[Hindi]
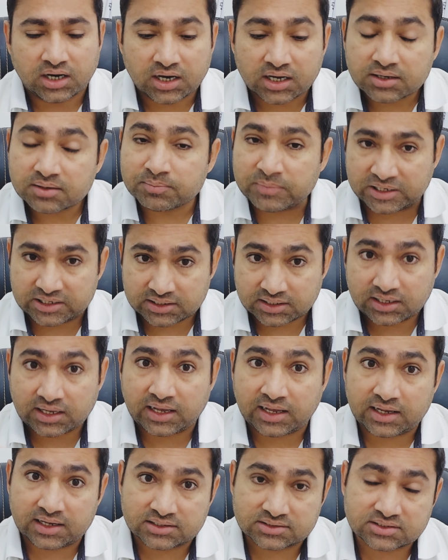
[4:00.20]
हर बल्कि
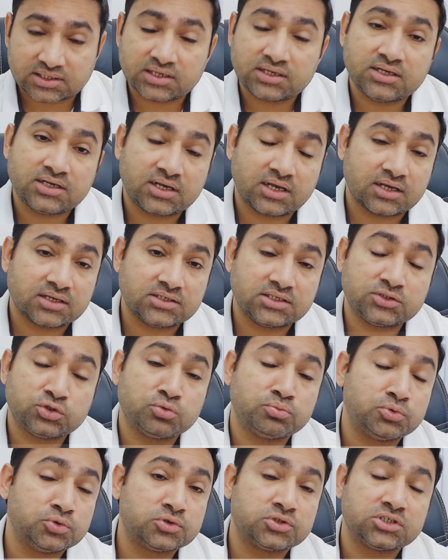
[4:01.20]
है ऐसा ही कि ये
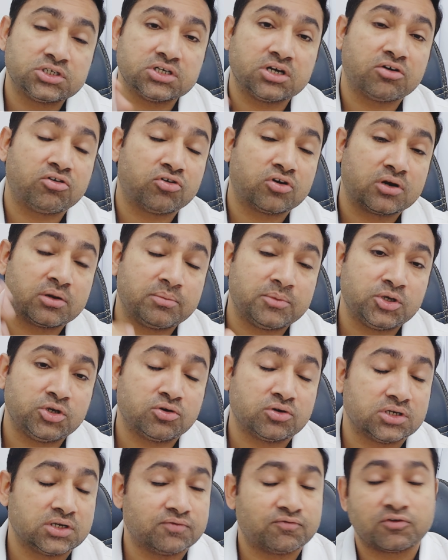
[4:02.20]
जो बूस्टिंग इकोनॉमी
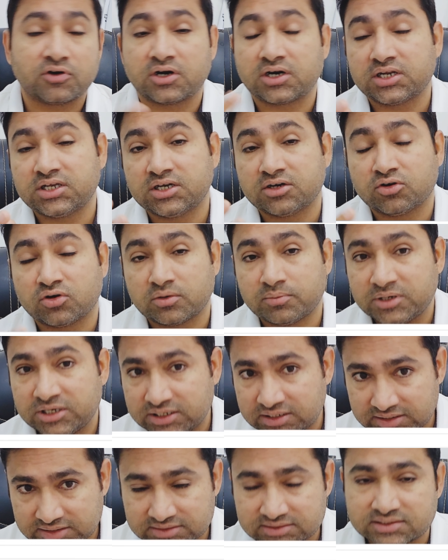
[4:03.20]
और ये फलानी इकोनॉमी
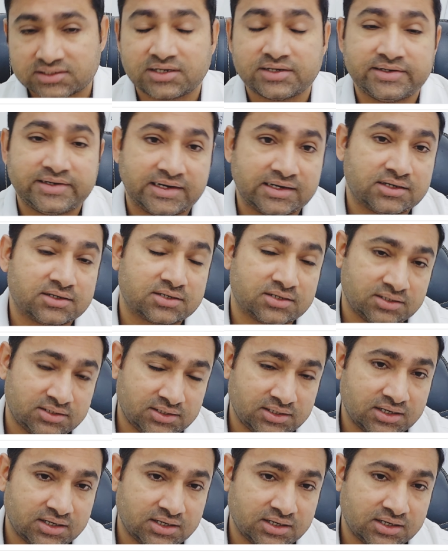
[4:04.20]
इनके ज़रा डेट